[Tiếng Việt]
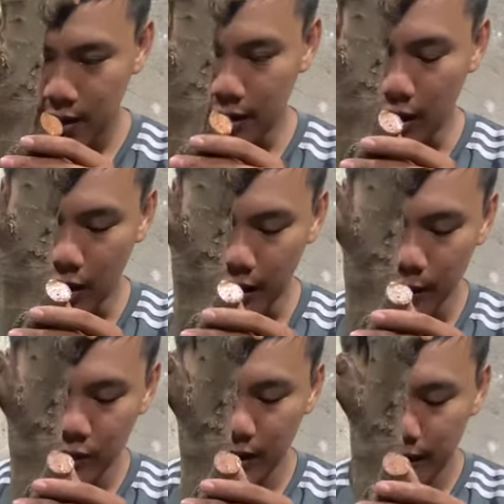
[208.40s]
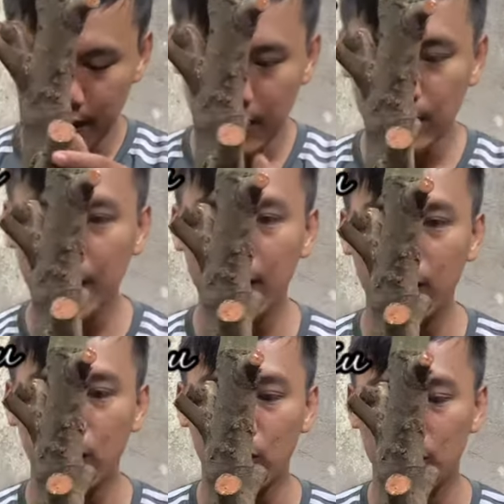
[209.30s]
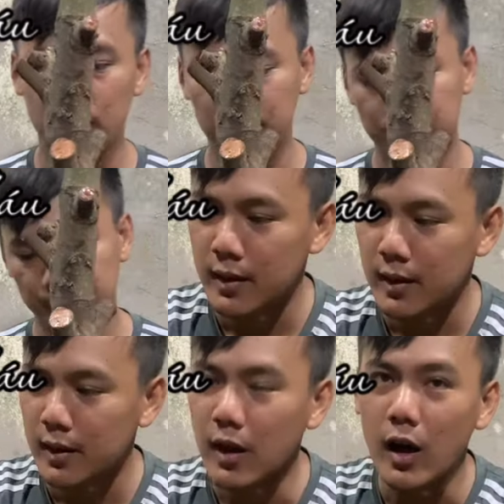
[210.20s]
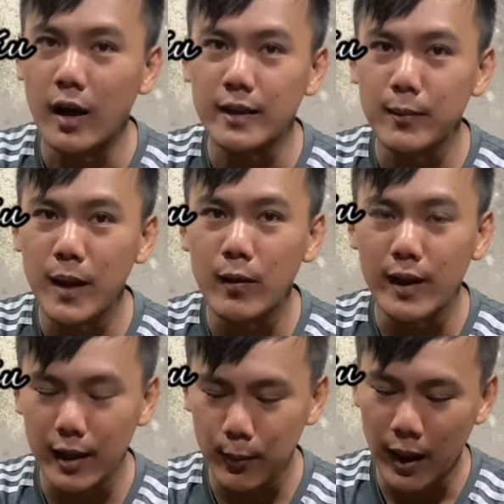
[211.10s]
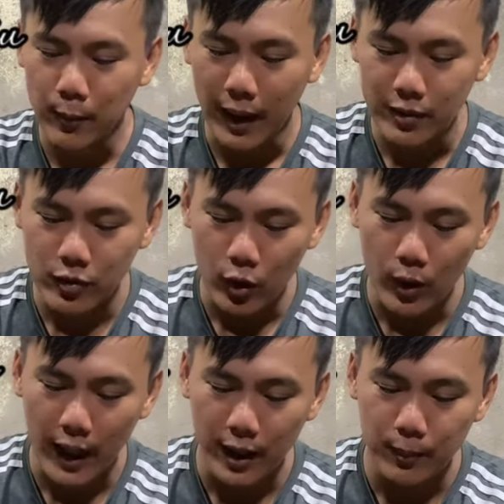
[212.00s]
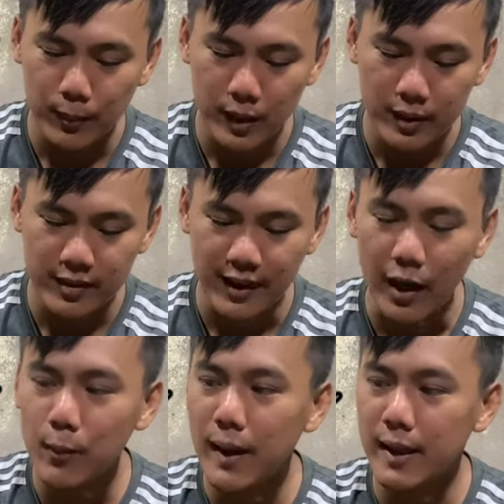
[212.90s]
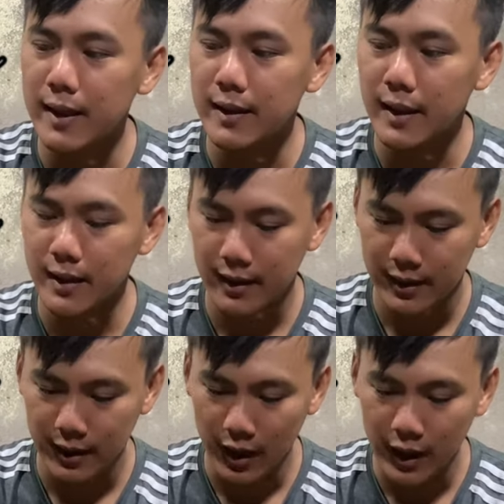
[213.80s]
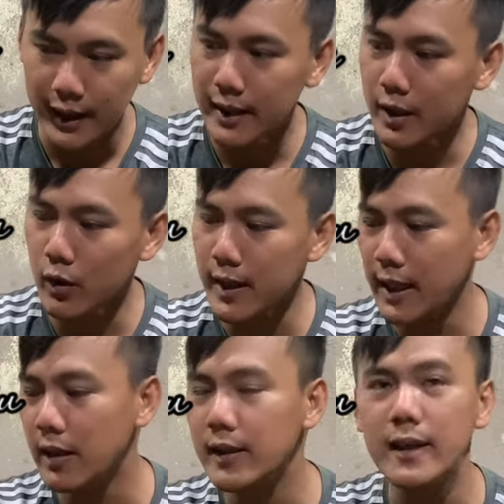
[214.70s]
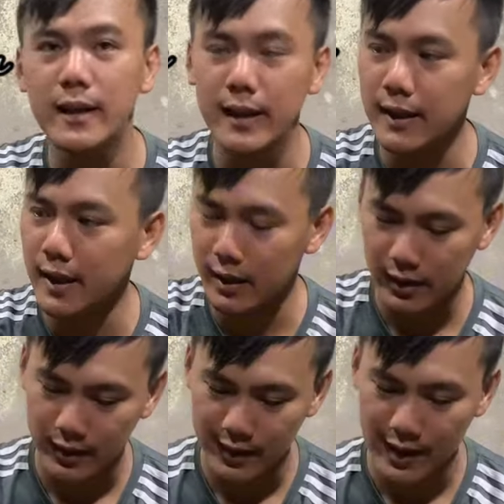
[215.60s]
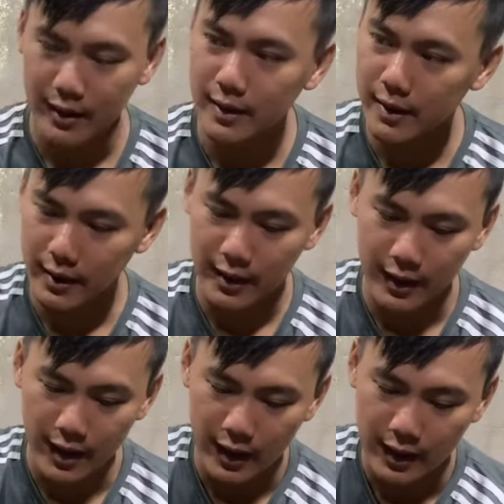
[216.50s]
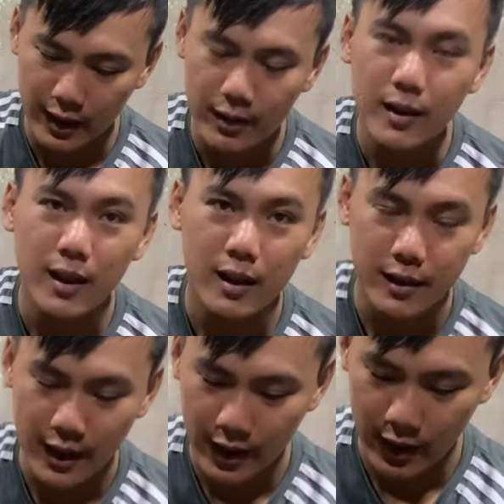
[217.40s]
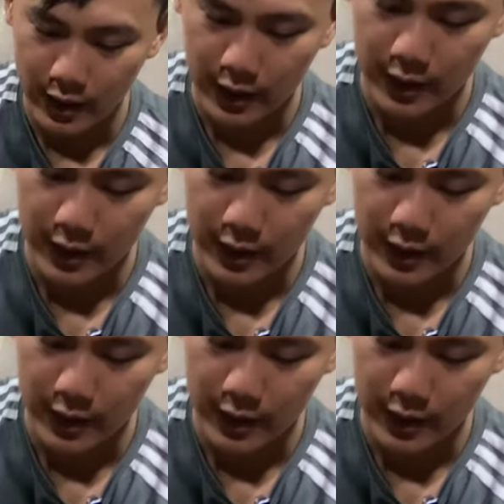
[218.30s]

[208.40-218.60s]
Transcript: Rồi em xin lên cây tiếp theo. Rồi tiếp theo là cây mai mã số hai mươi sáu B nha anh chị. Đó, cây này có dáng hơi nghiêng nghiêng ha, dáng hơi nghiêng nghiêng cái đế nè, đế nở nè.